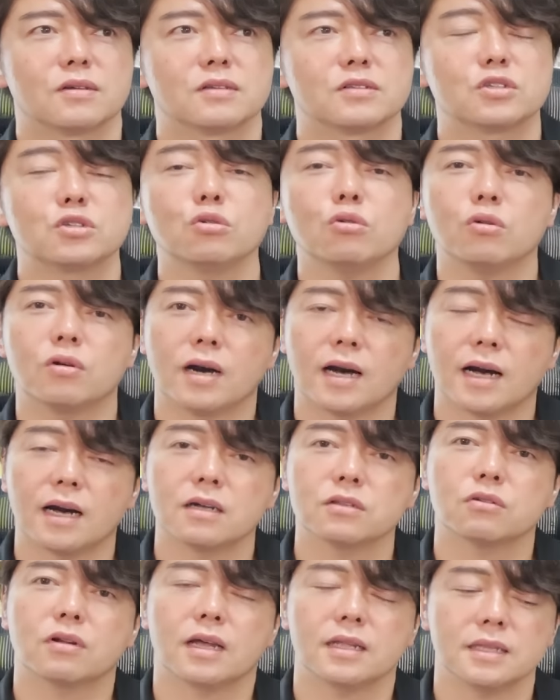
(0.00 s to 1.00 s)
超
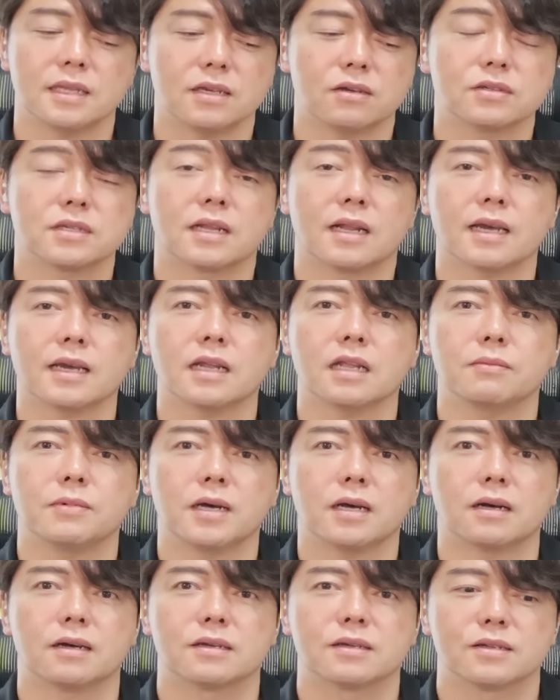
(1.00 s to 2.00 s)
ハードランディングじゃなけれ
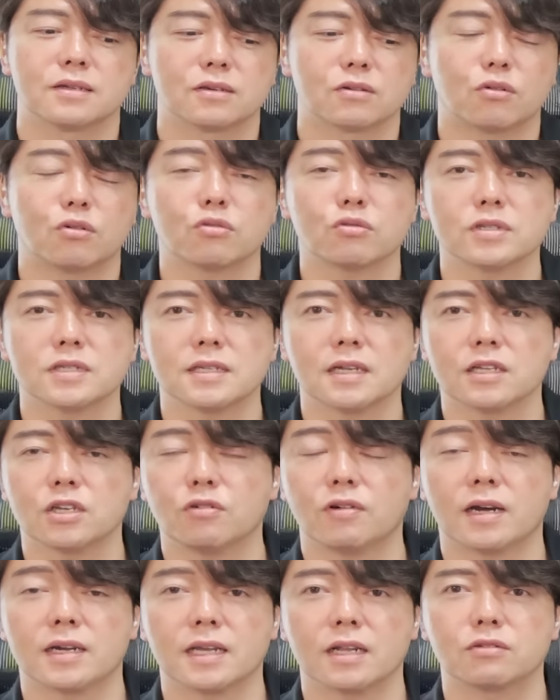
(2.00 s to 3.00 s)
ば、この
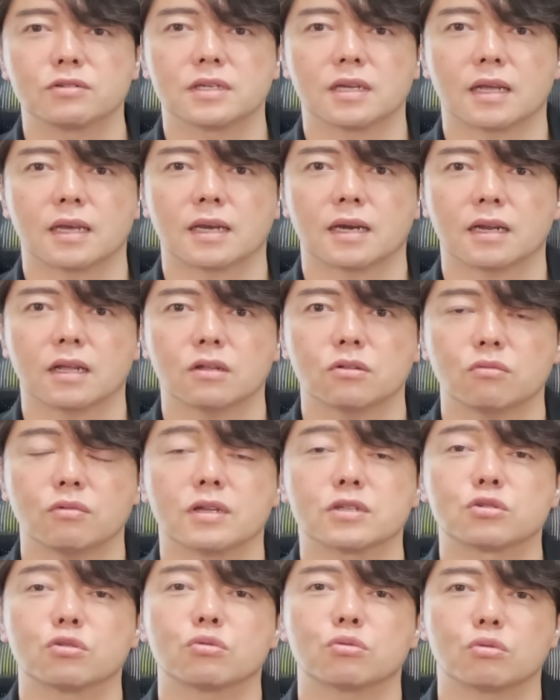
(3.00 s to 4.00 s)
シナリオはあり得るんじゃないかなと
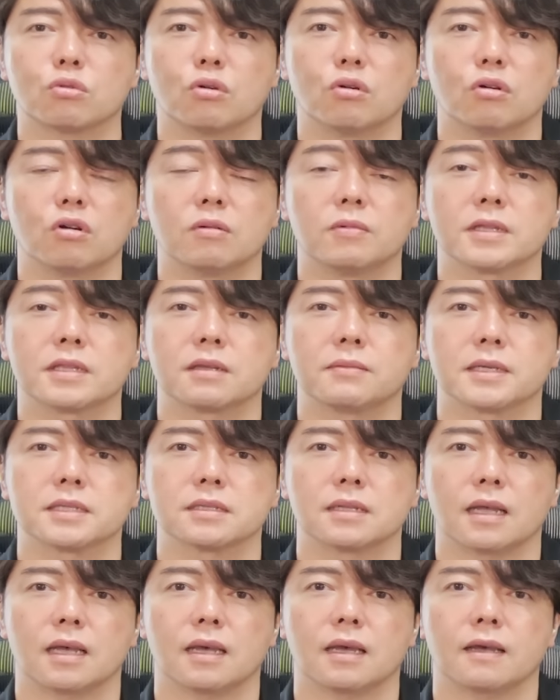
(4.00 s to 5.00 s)
はちょっと思ってま
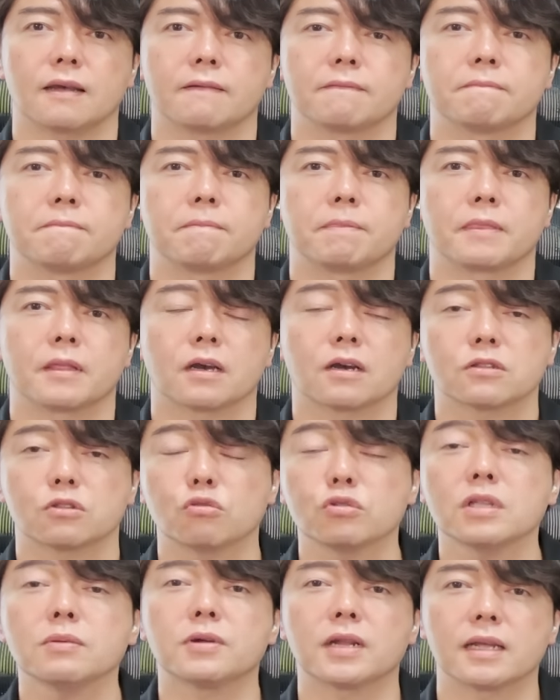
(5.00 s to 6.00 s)
すね。うん、
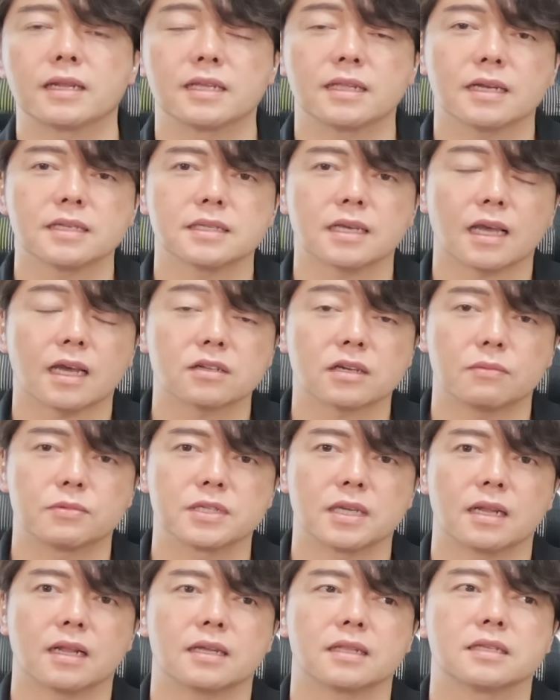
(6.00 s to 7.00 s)
といってもね、二段差があるかも
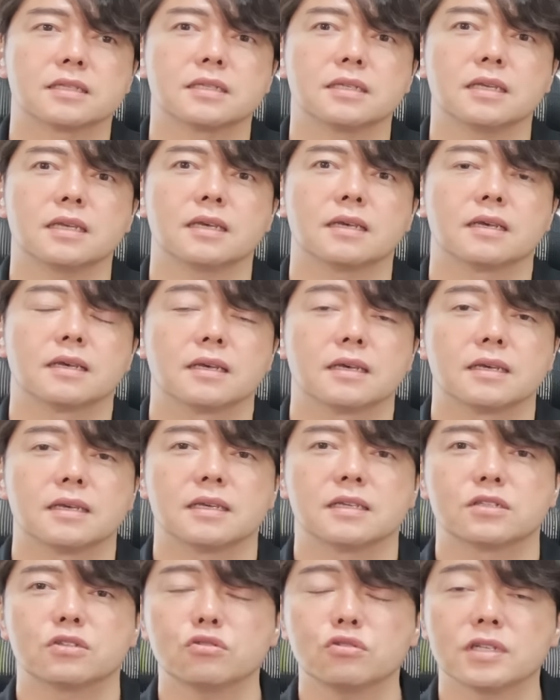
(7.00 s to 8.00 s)
しれないですし、
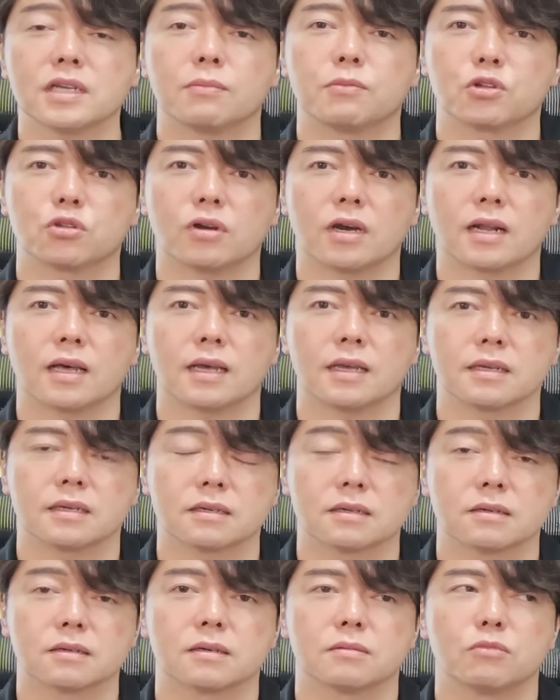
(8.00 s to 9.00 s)
すぐには戻らない。
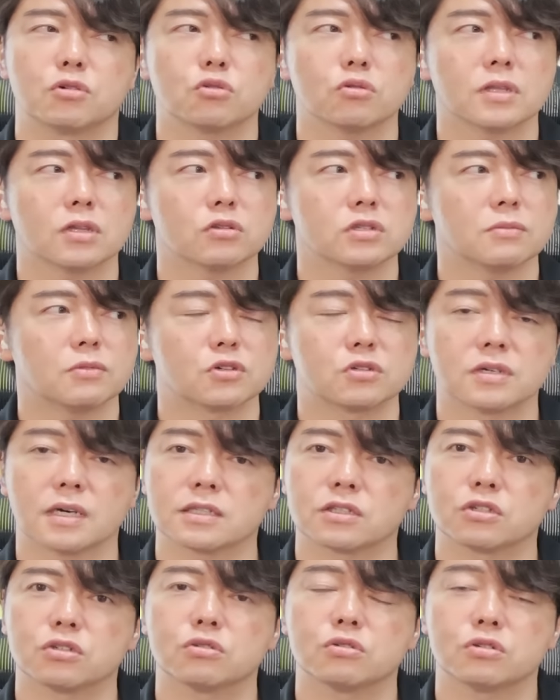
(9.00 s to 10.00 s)
うん、戻ったとしても9
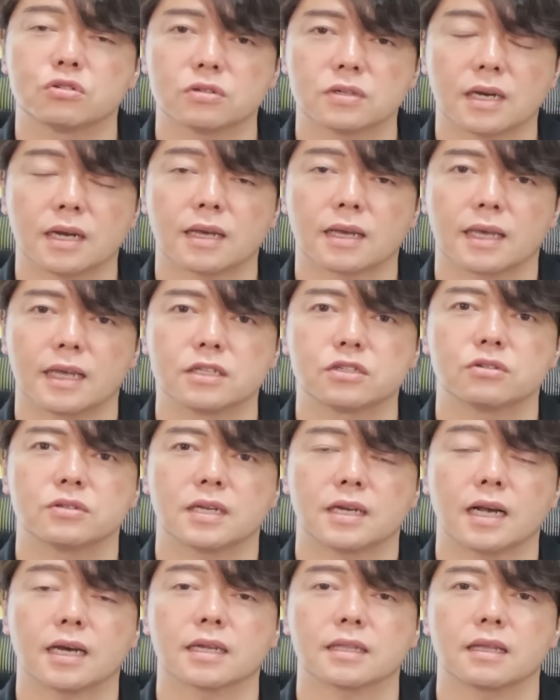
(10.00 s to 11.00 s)
月中旬から下旬
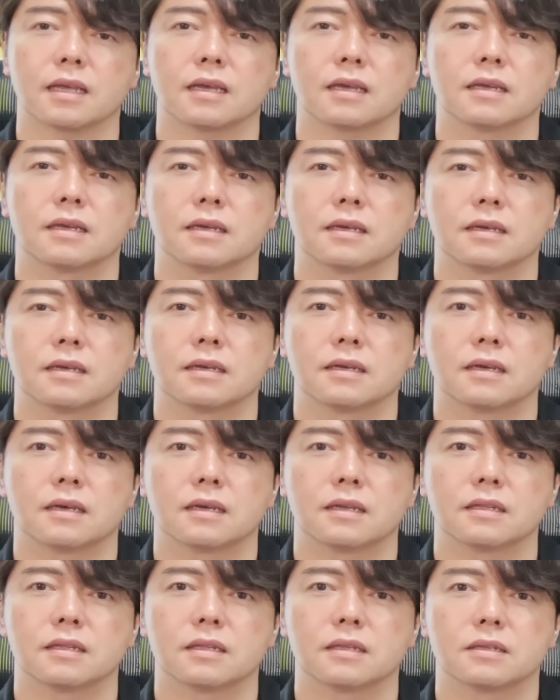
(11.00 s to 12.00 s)
にかけて、
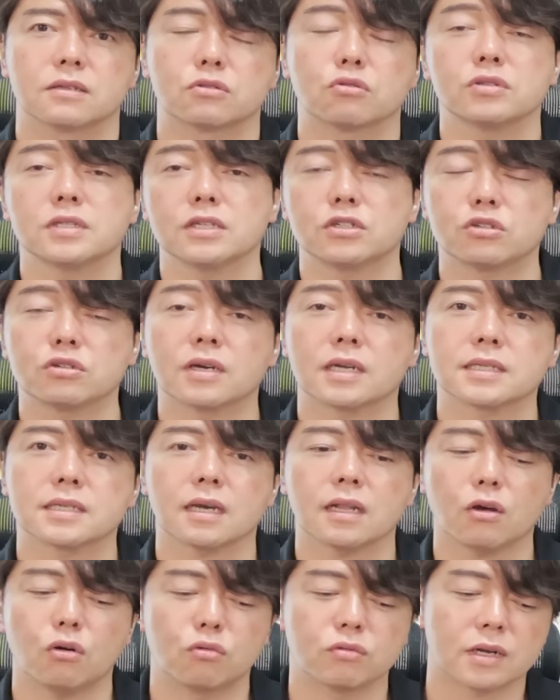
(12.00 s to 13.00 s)
そして10月
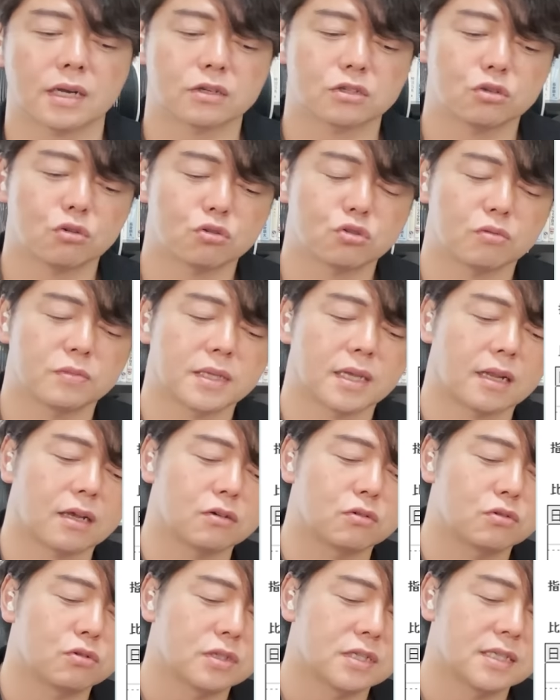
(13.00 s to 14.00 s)
から本格上昇みたい
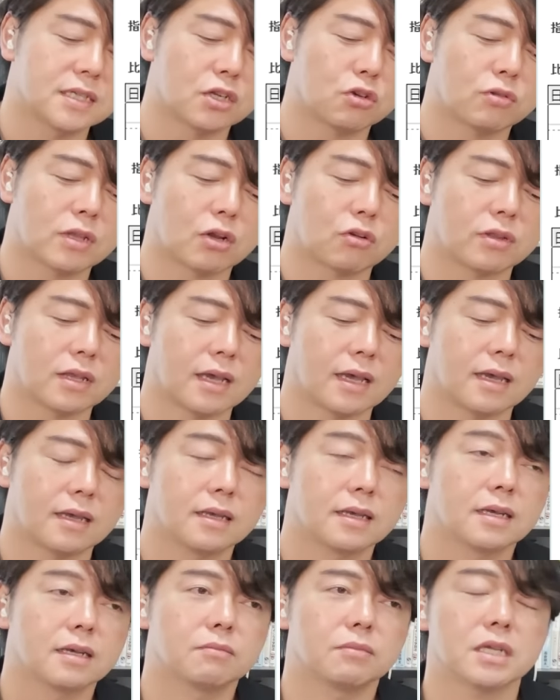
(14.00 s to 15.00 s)
なシナリオなので、
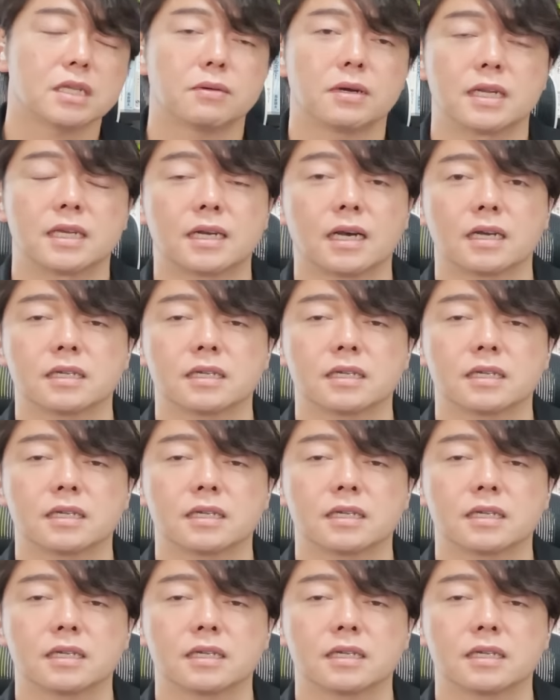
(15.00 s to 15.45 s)
まだまだ2ヶ